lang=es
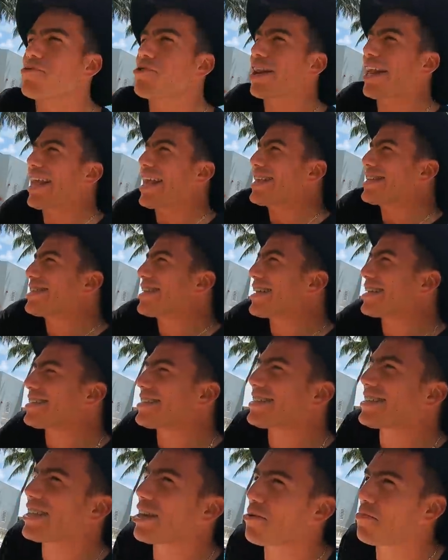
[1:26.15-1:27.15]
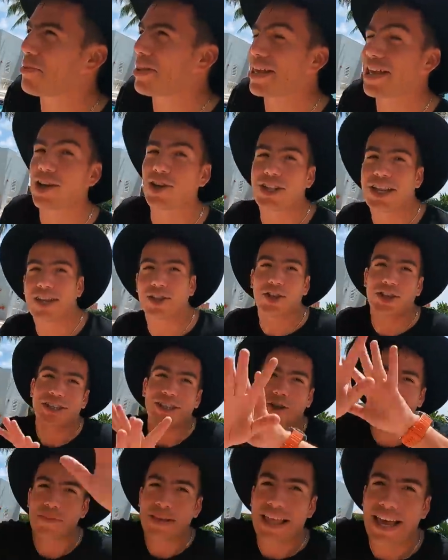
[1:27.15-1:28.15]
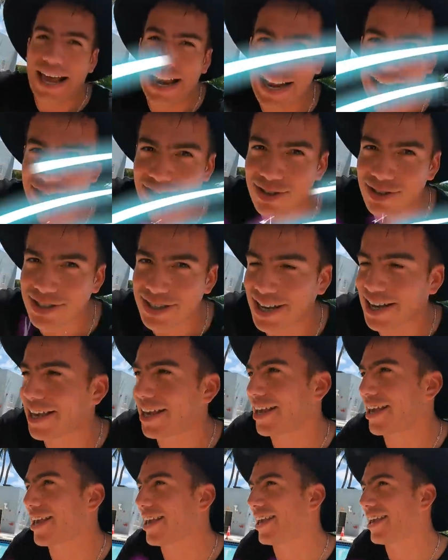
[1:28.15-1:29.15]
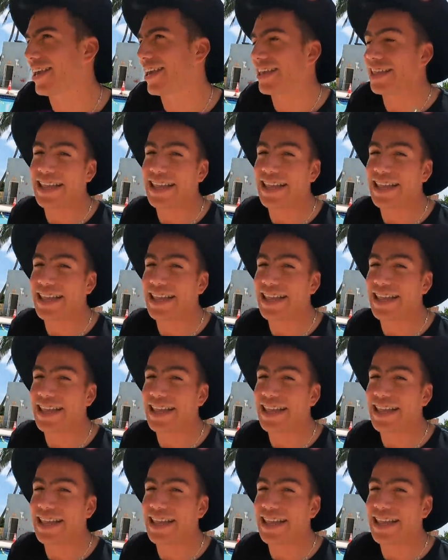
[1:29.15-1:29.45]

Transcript: hamburguesas, pueden encontrar toda esa comida grasosa que